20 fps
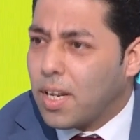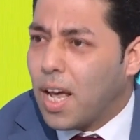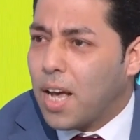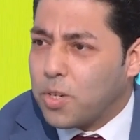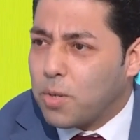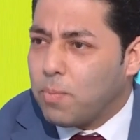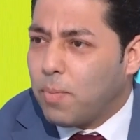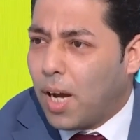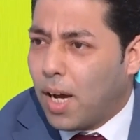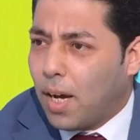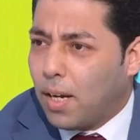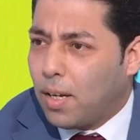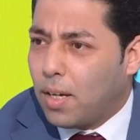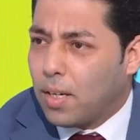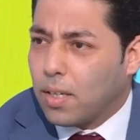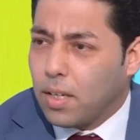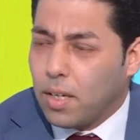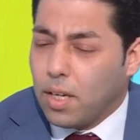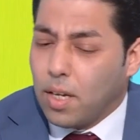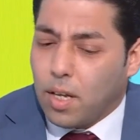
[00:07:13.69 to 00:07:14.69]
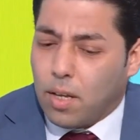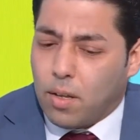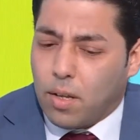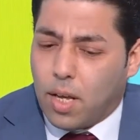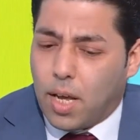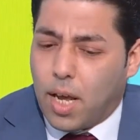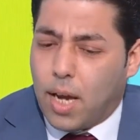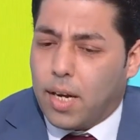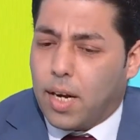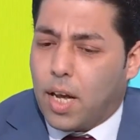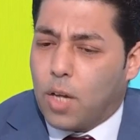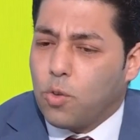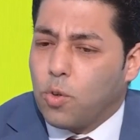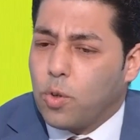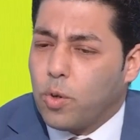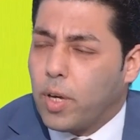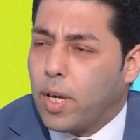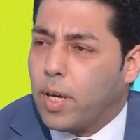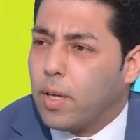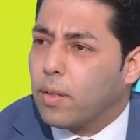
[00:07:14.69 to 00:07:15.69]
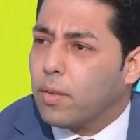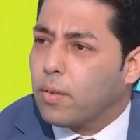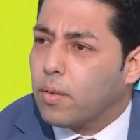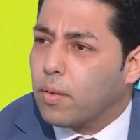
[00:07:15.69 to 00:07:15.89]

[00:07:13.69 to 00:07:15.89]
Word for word: هاجم حالك هاي الادويه